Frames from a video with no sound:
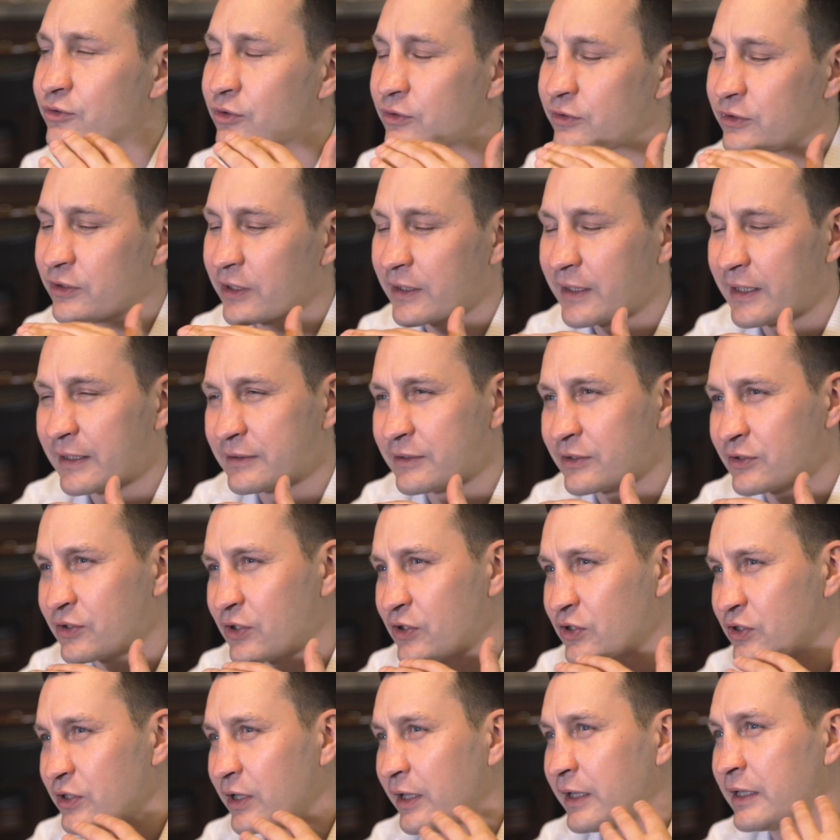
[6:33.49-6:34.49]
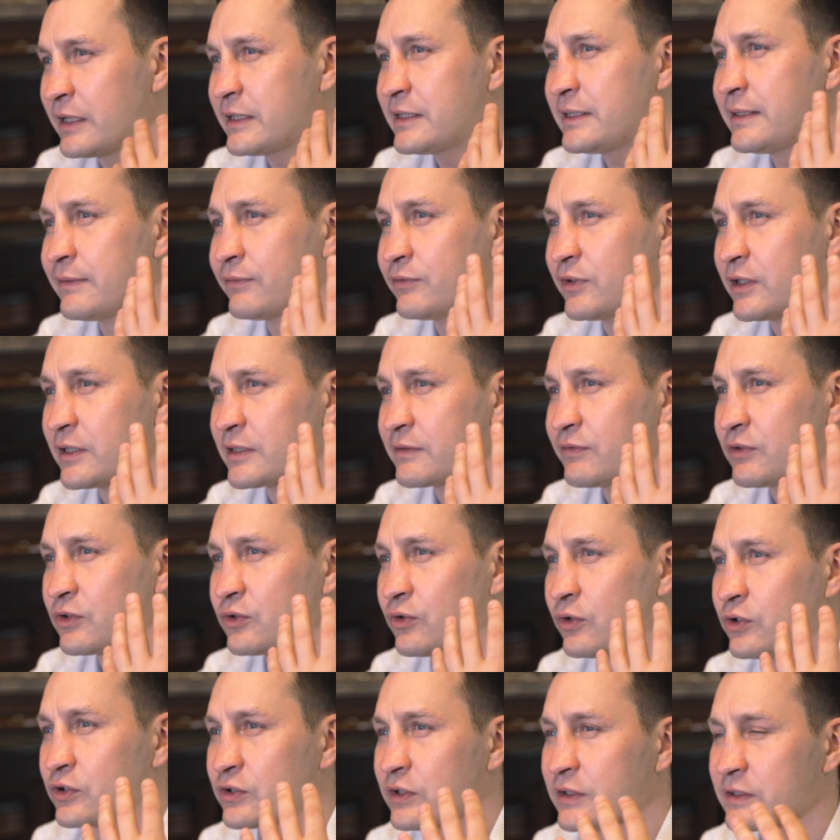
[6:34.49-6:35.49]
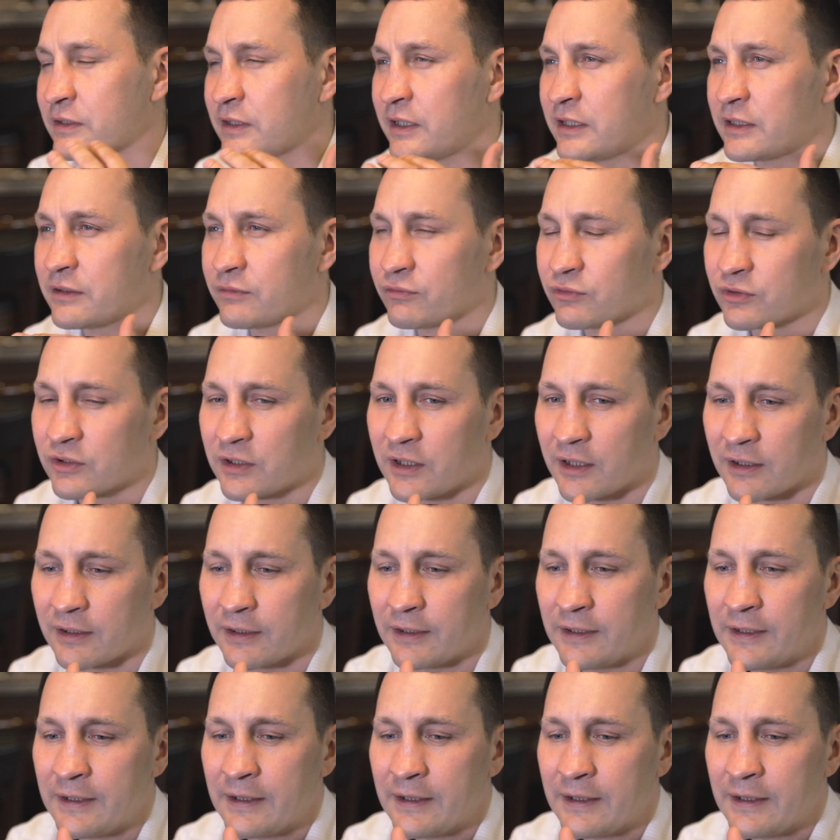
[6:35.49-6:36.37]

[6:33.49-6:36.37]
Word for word: то она такая достаточно агрессивная цветочность. Знаете, вот как